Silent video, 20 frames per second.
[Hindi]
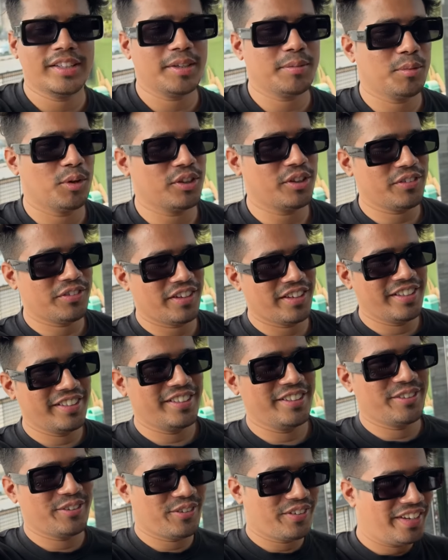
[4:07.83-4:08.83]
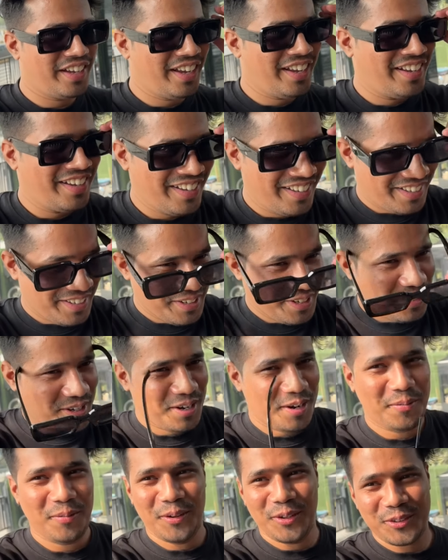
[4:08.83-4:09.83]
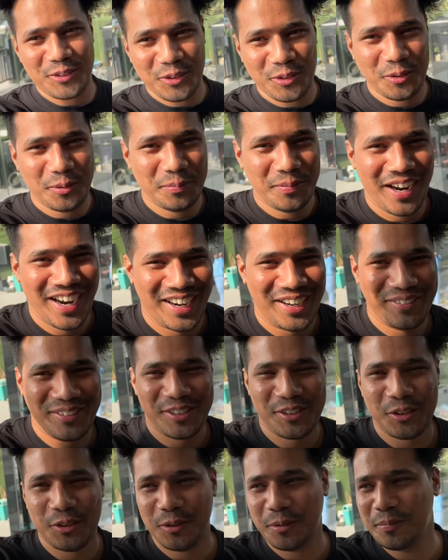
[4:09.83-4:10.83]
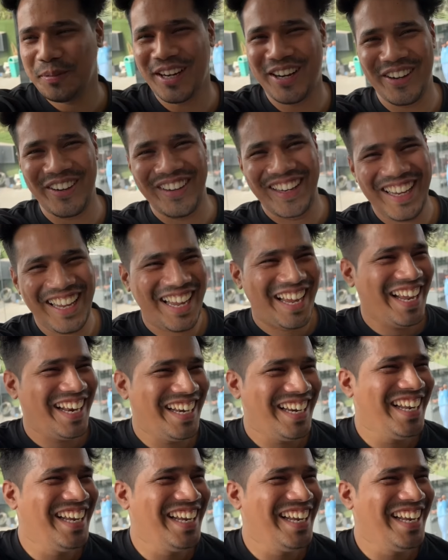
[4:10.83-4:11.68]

एक बहुत ही फनी चीज़ हो गई है हम लोग शोरूम में आ गए बट शोरूम में कोई है नहीं